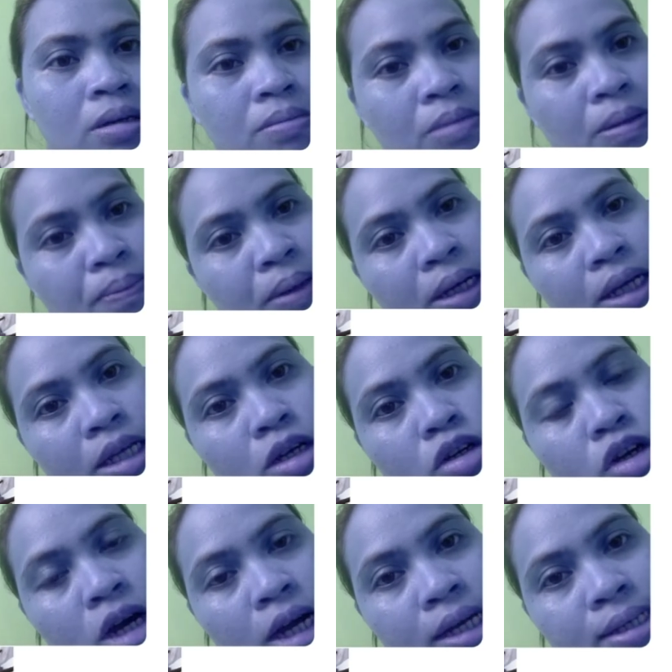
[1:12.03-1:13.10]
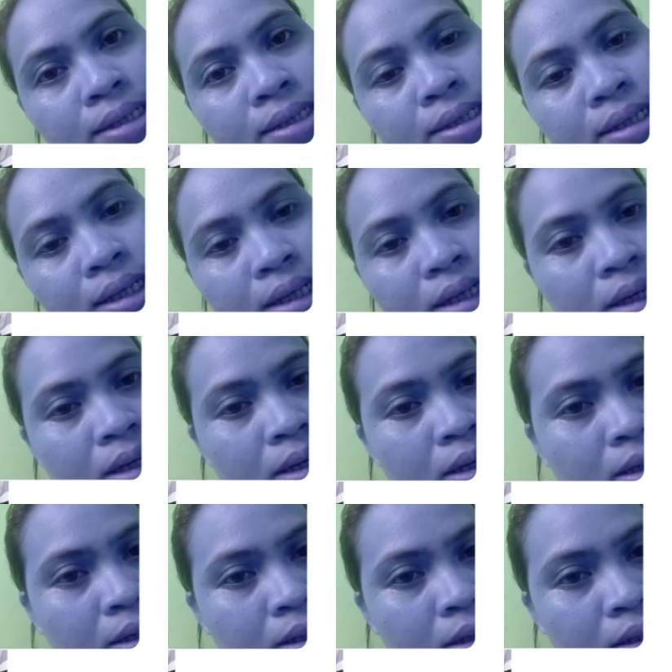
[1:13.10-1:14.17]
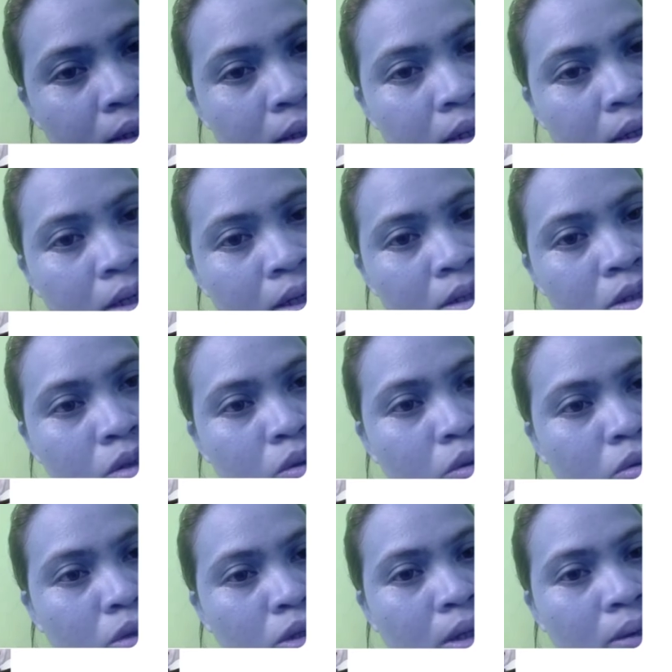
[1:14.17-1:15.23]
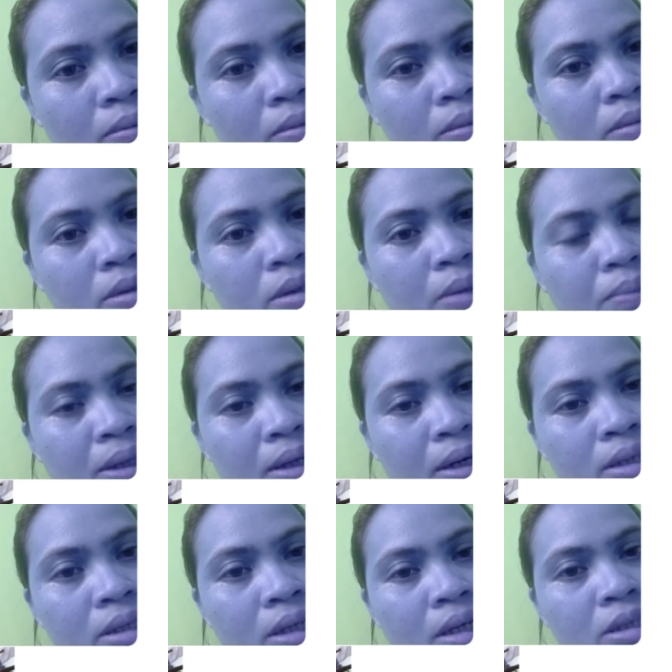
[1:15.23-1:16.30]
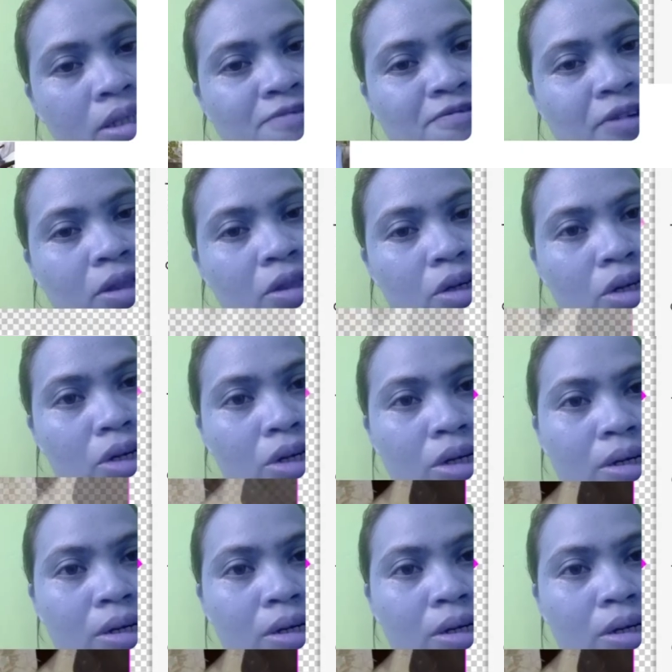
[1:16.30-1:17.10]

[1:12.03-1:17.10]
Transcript: Pipiliin ko ay si to si si mother at saka si father.